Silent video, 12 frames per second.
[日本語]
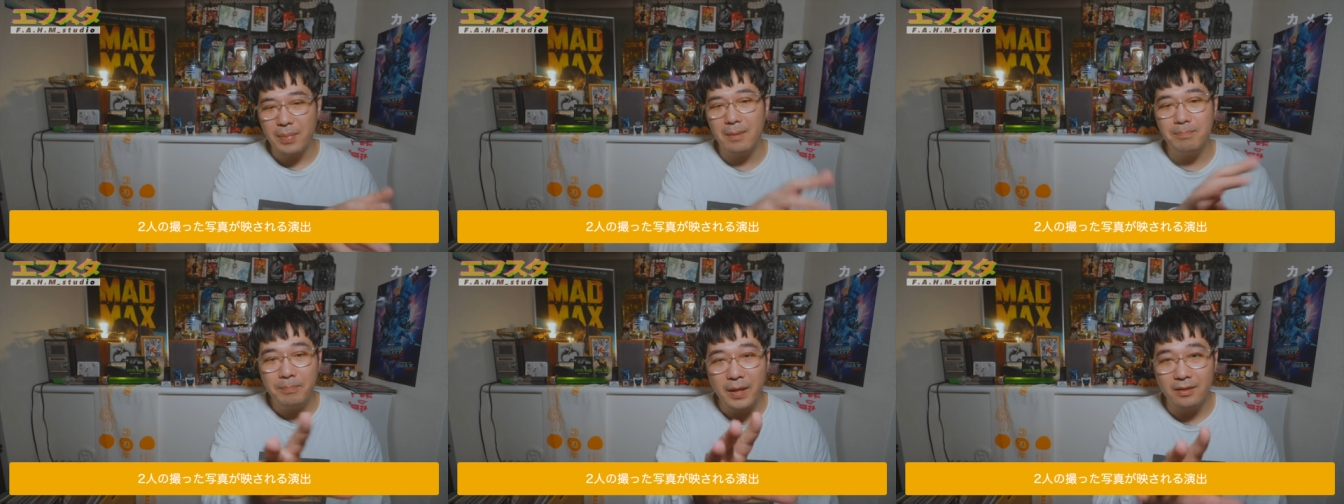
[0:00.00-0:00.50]

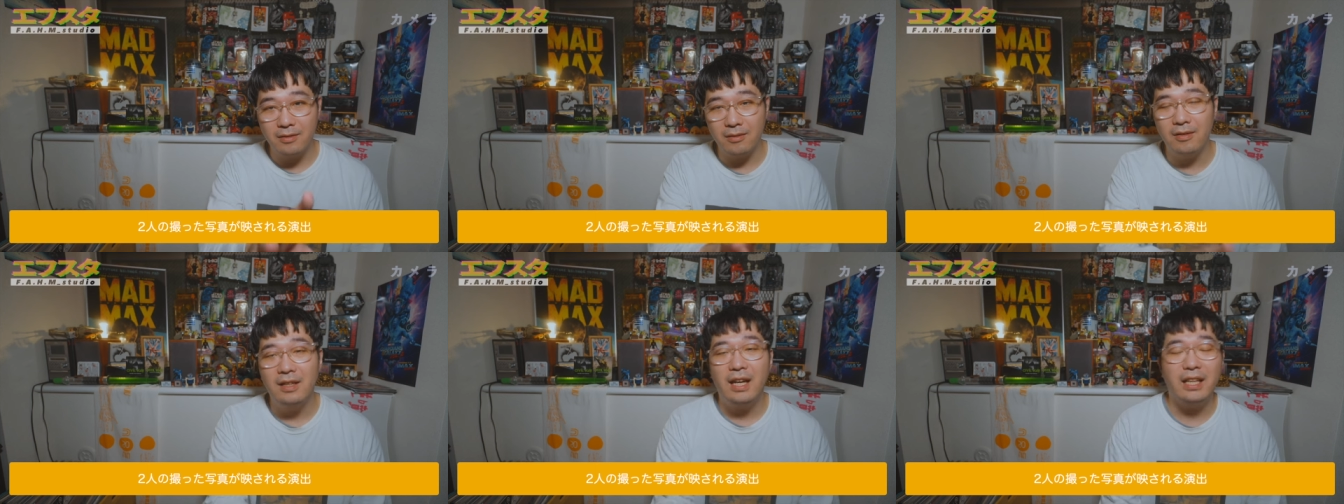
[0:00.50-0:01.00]
パッパッ
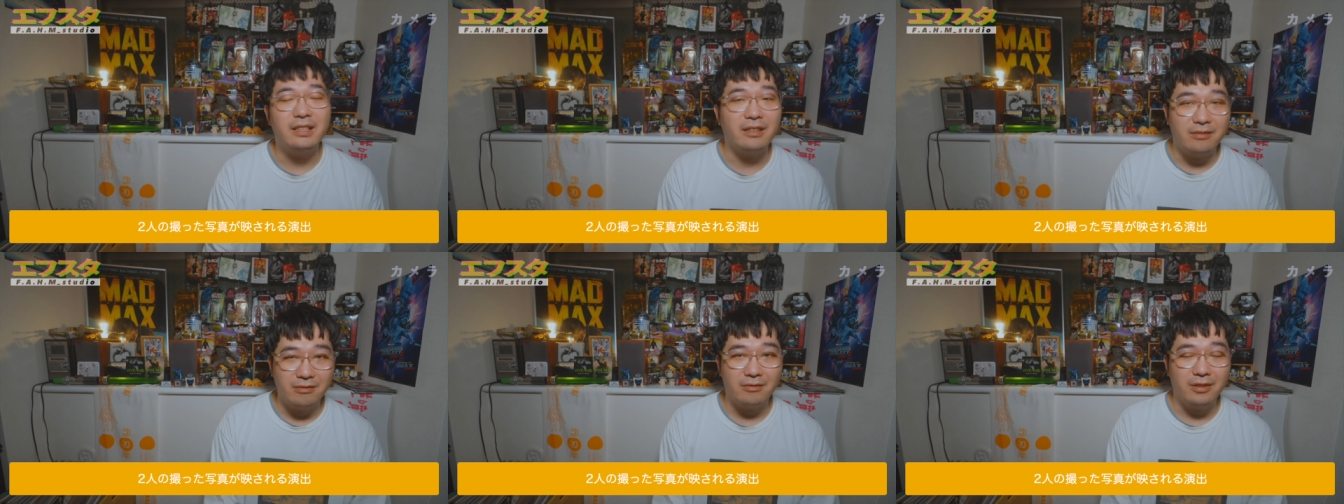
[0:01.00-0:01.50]
と入っ
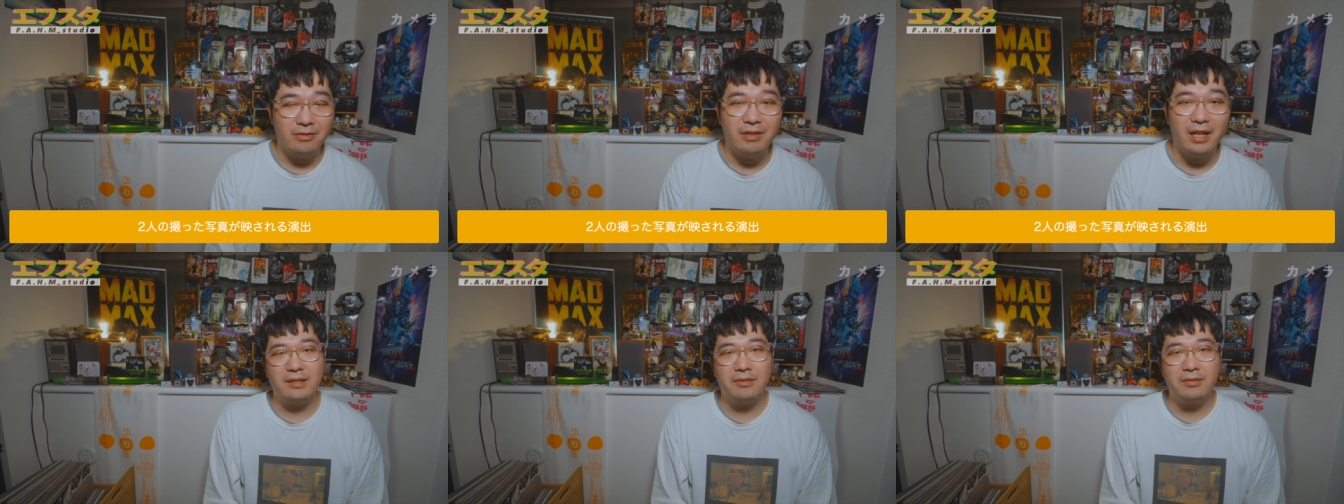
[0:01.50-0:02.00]
てくるっていう
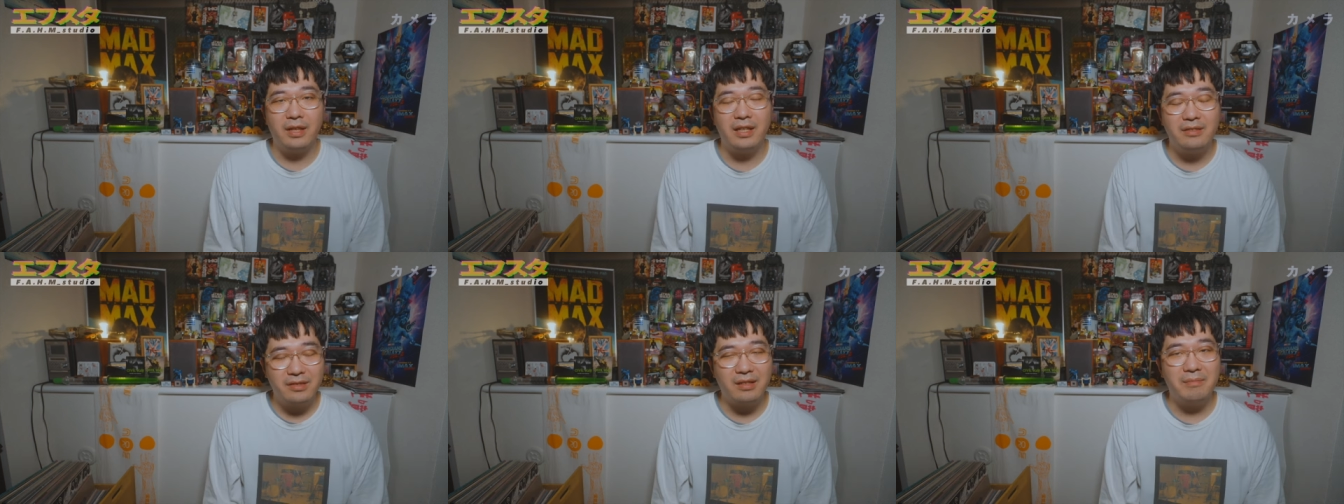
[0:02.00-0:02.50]
ね、その
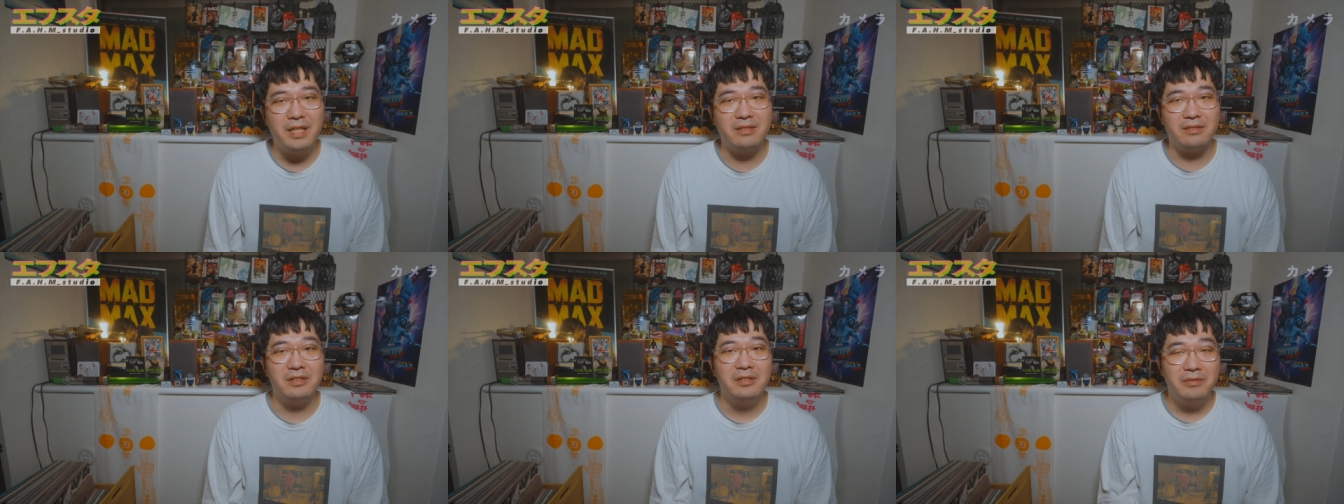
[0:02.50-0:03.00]
演出がま
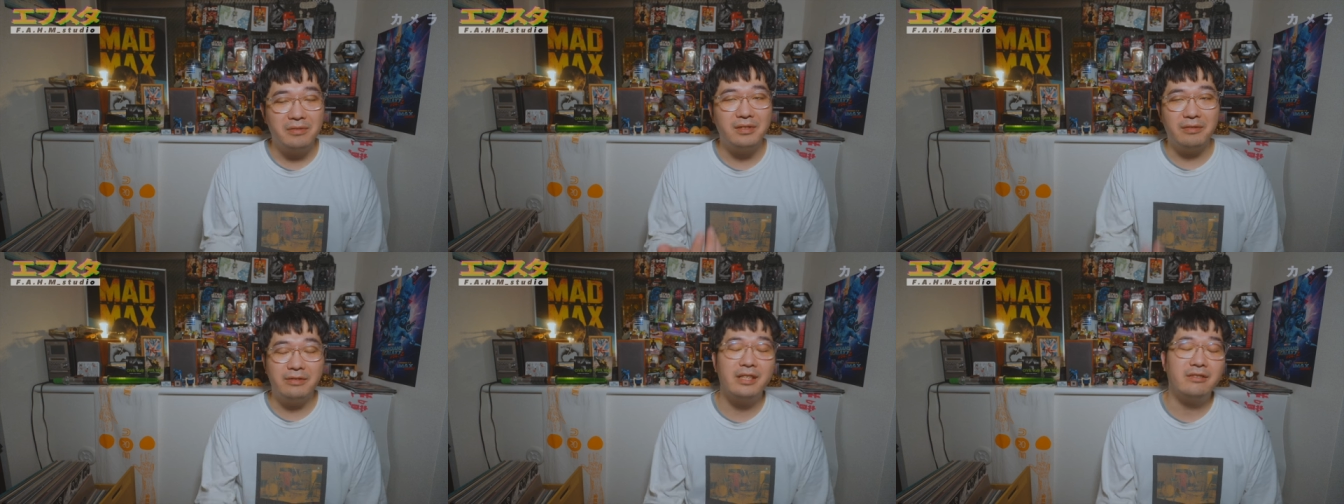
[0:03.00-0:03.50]
ず普通
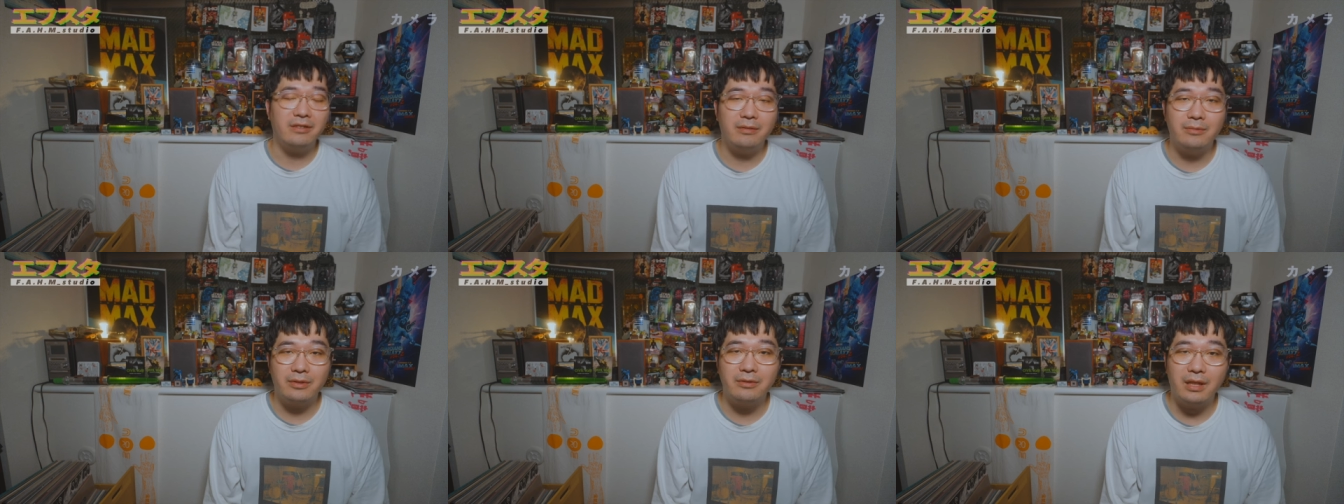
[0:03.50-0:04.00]
にフレッシュで
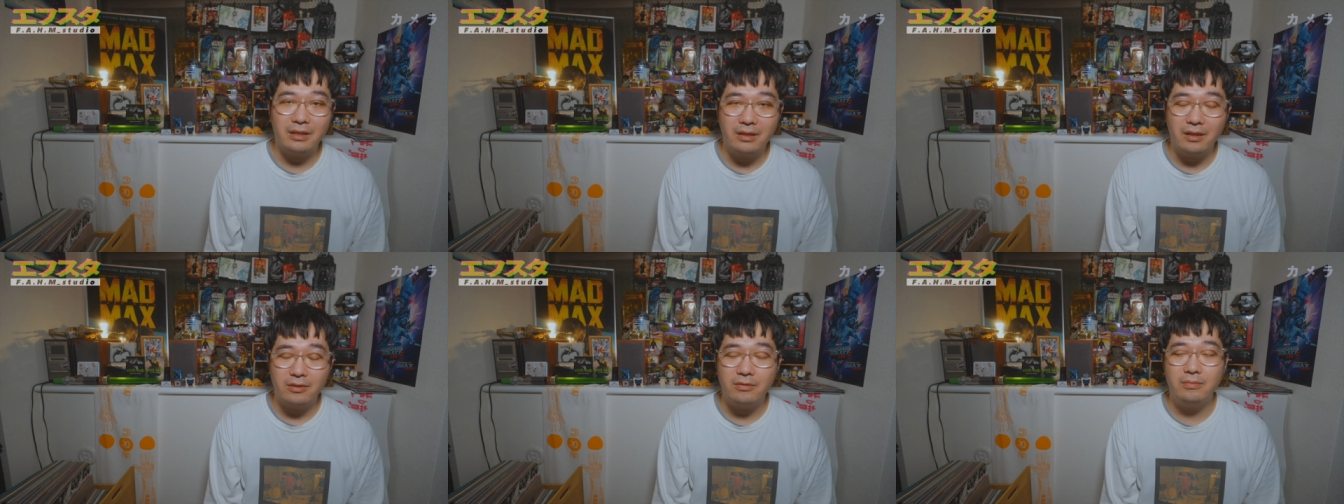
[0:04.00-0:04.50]
面白かった
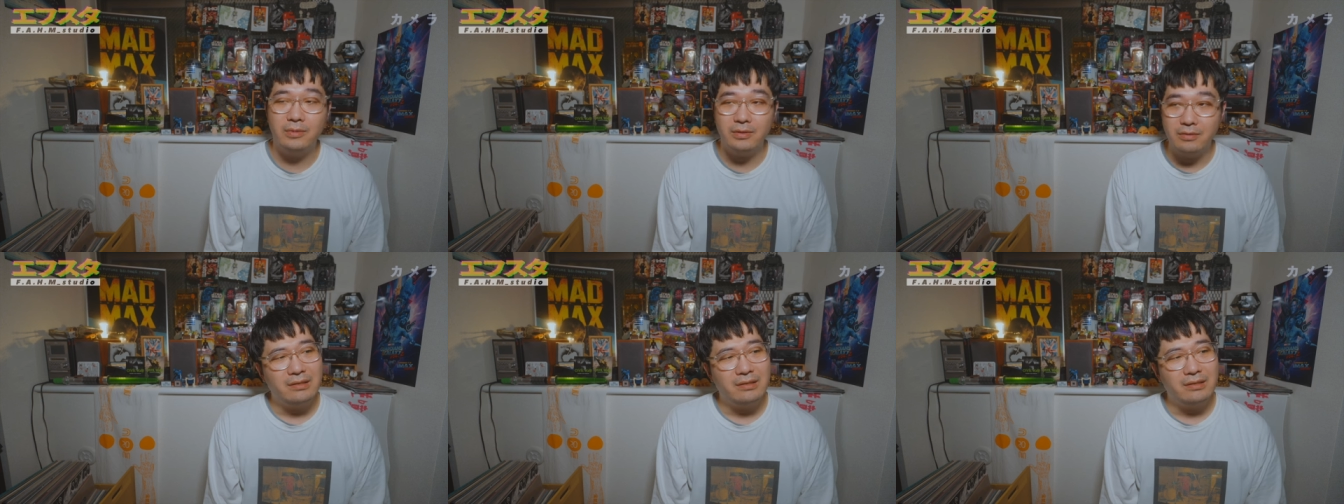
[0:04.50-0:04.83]
なと思う。